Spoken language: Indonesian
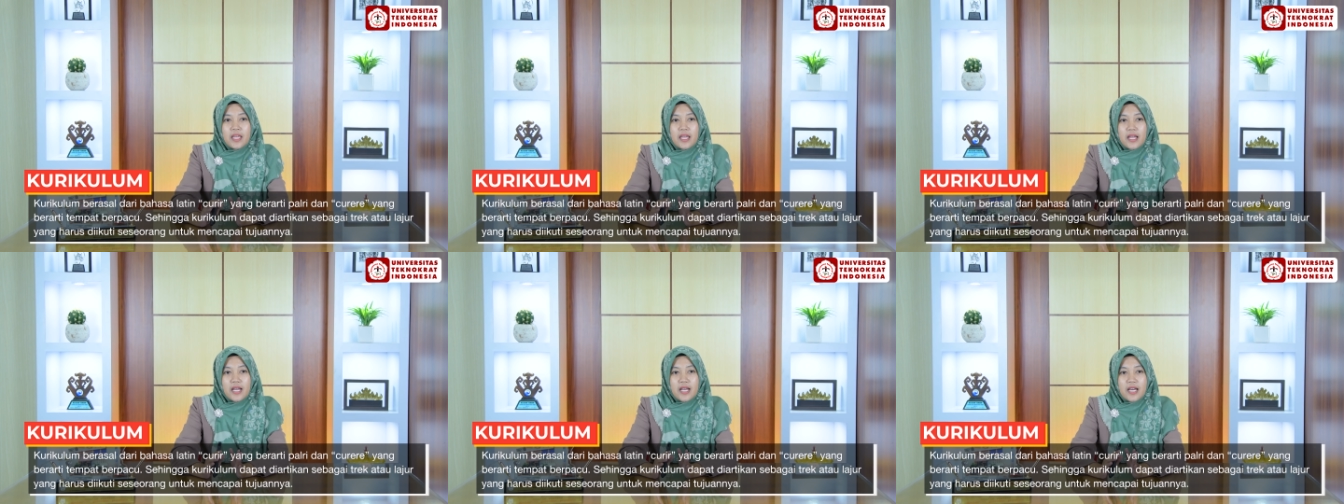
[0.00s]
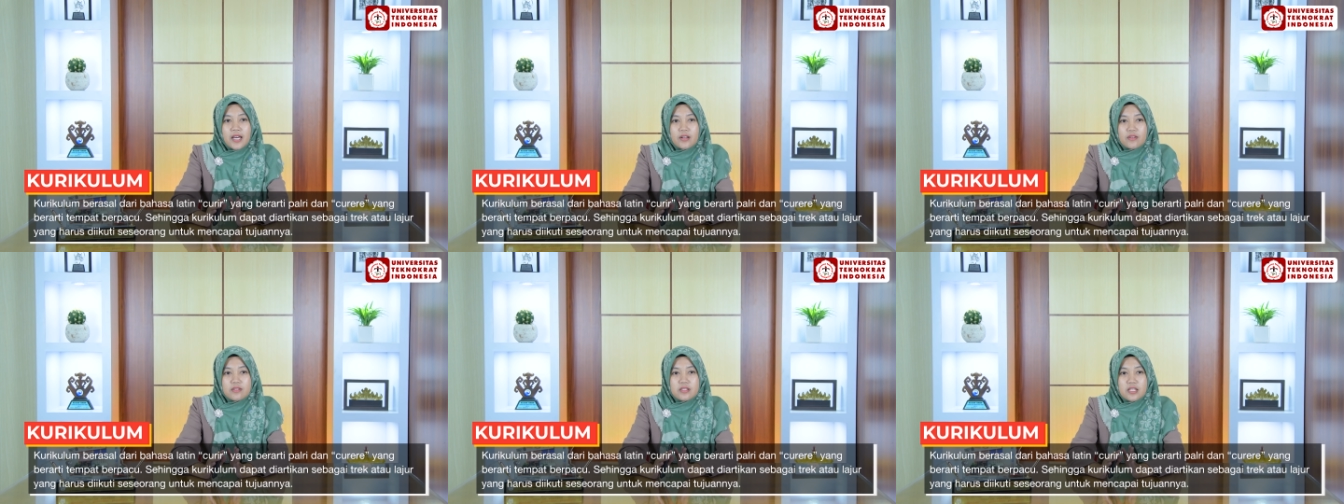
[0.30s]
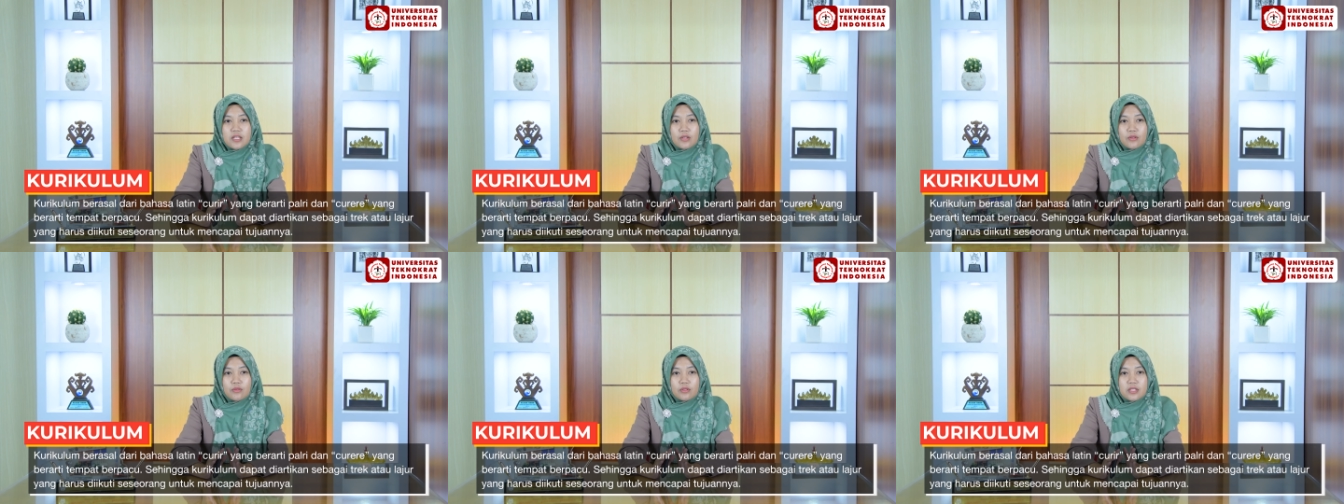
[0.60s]
yang harus
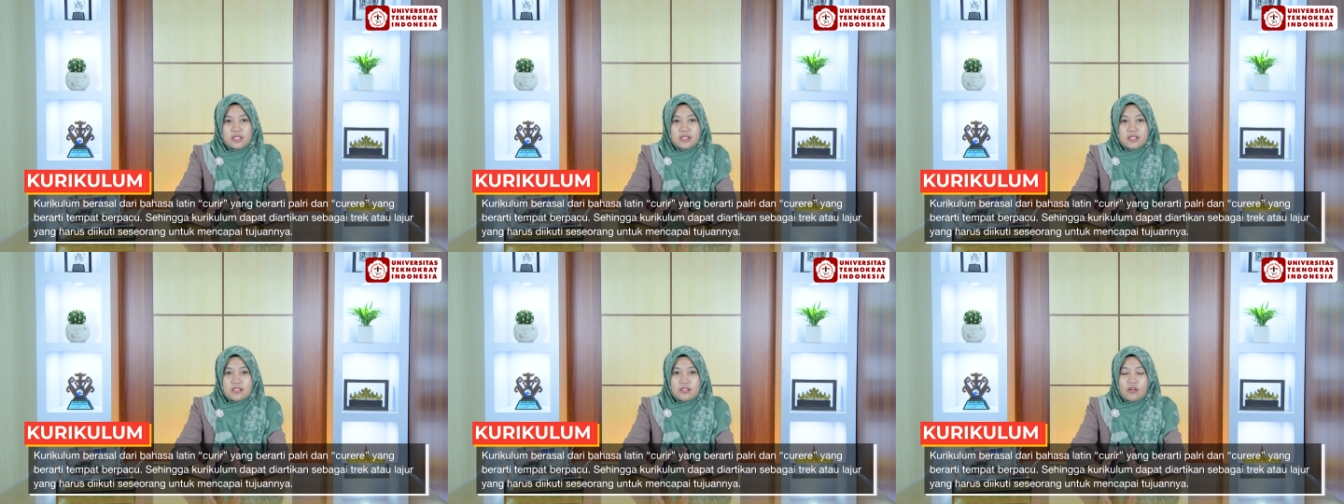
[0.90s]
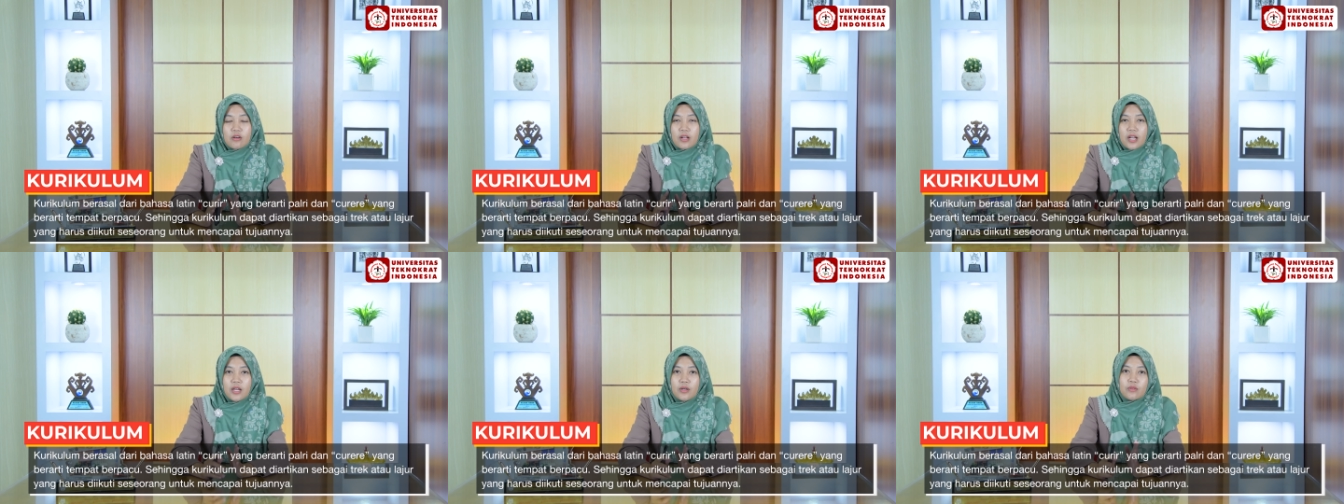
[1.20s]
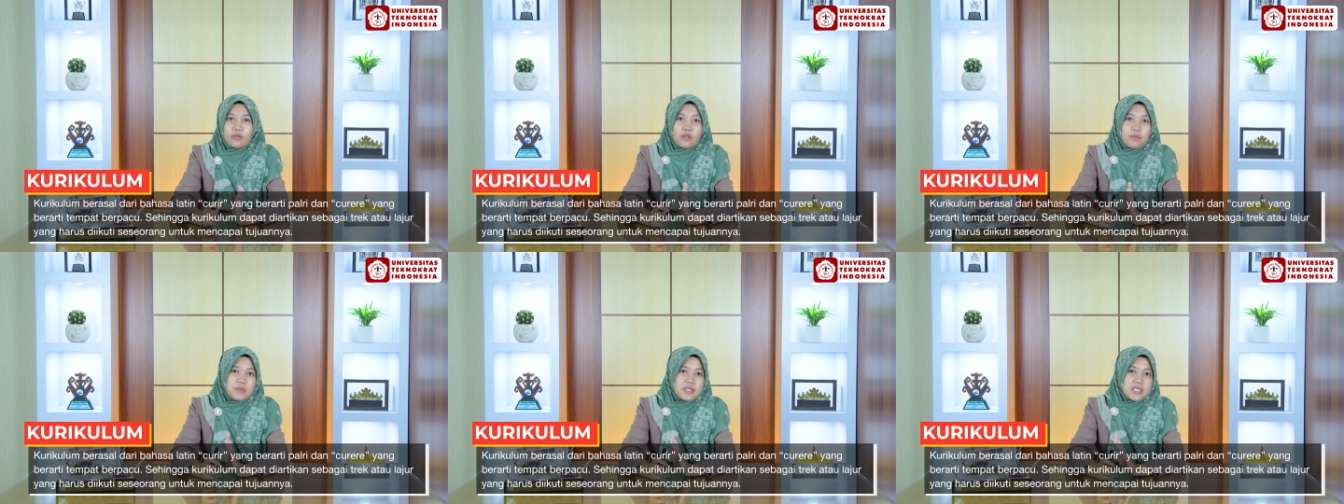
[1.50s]
diikuti
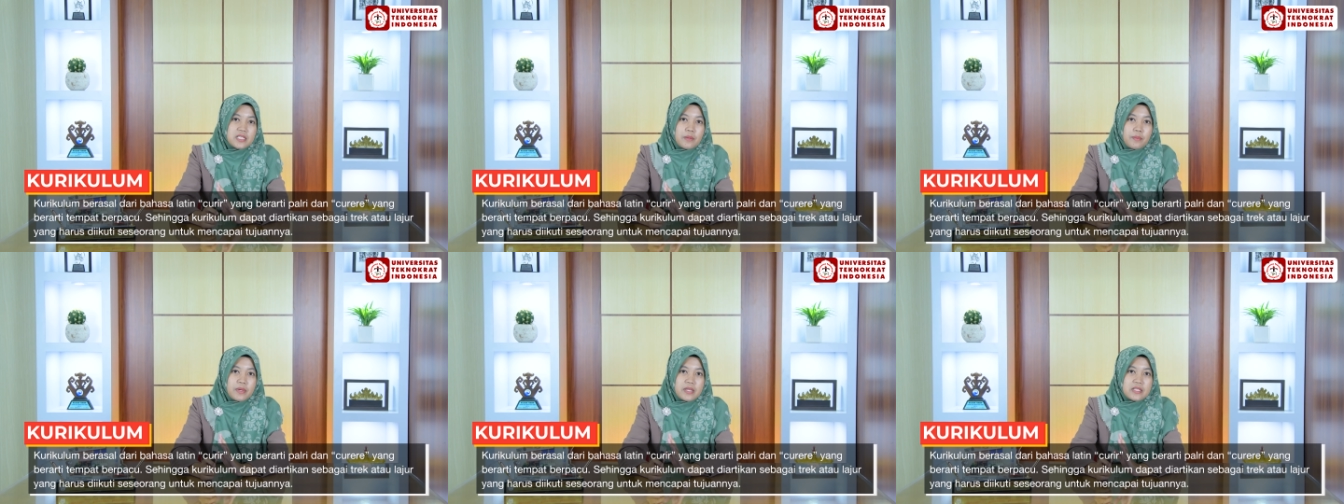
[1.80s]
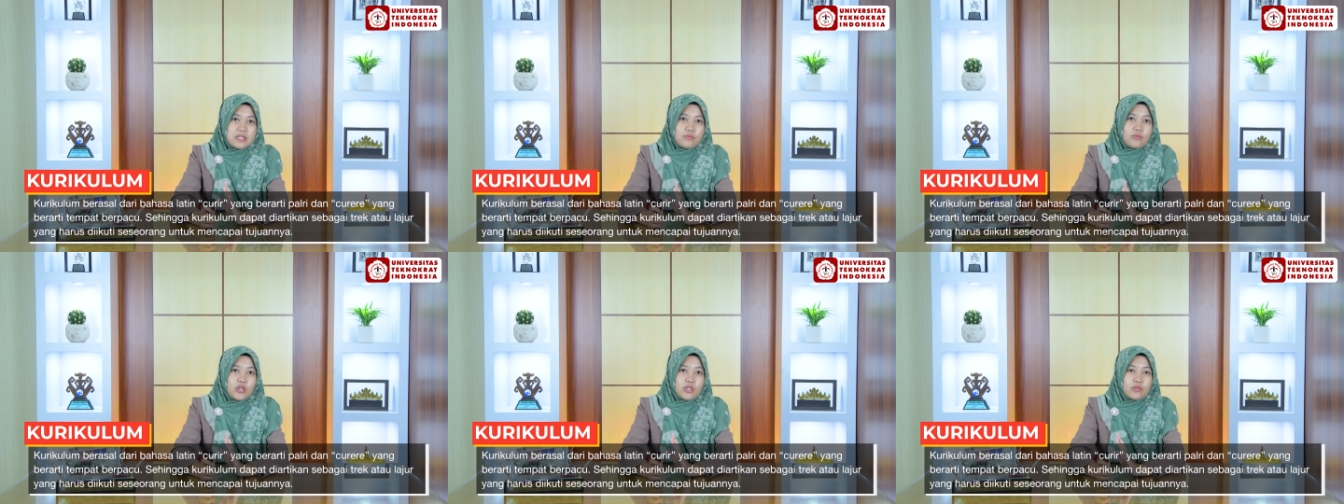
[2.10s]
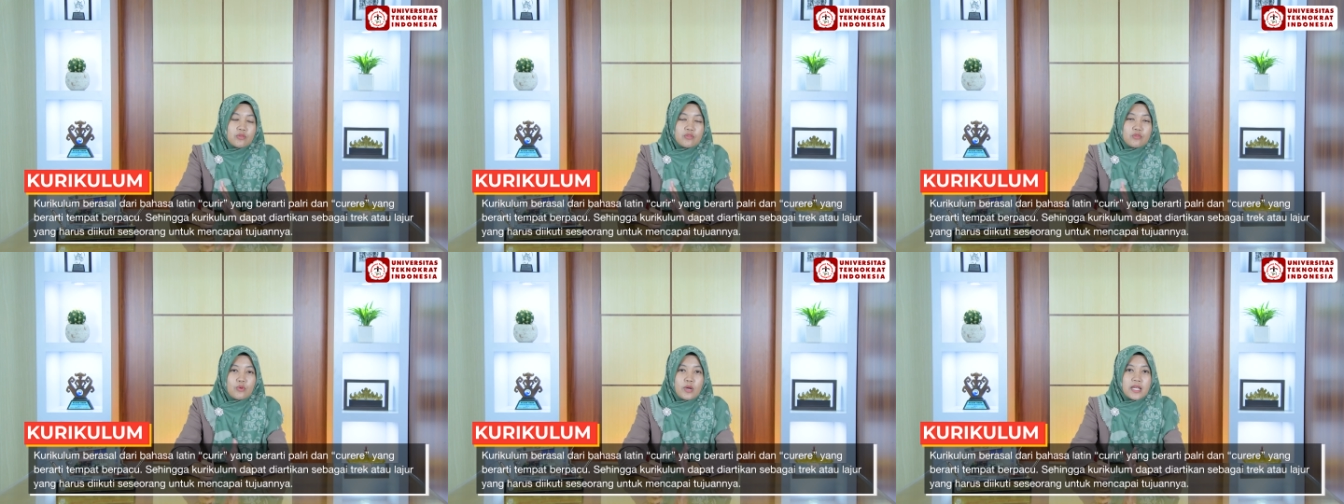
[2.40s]
seseorang untuk mencapai
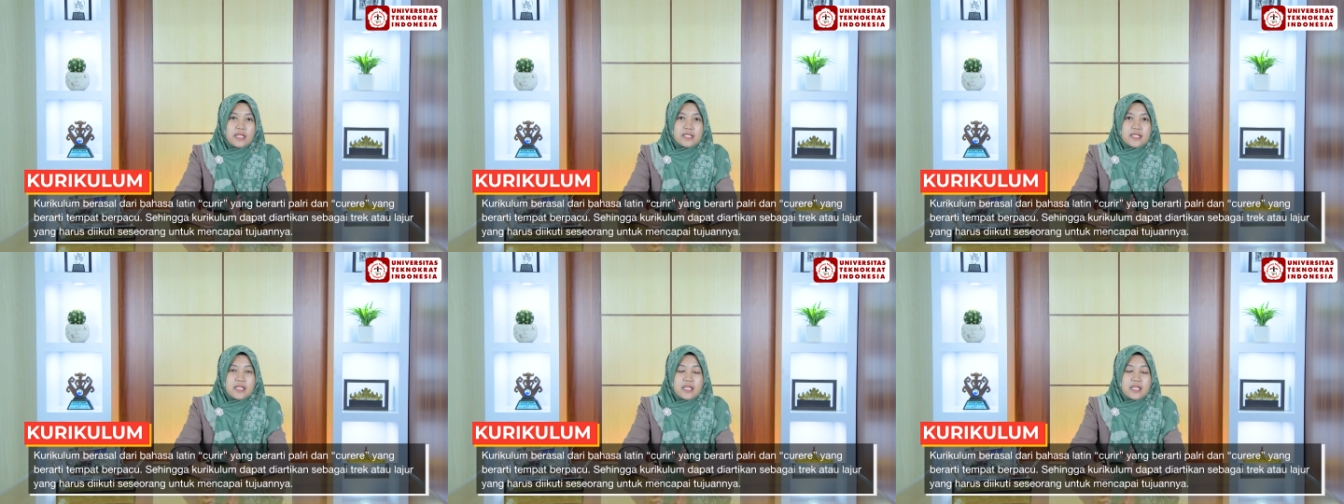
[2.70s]
sebuah tujuan.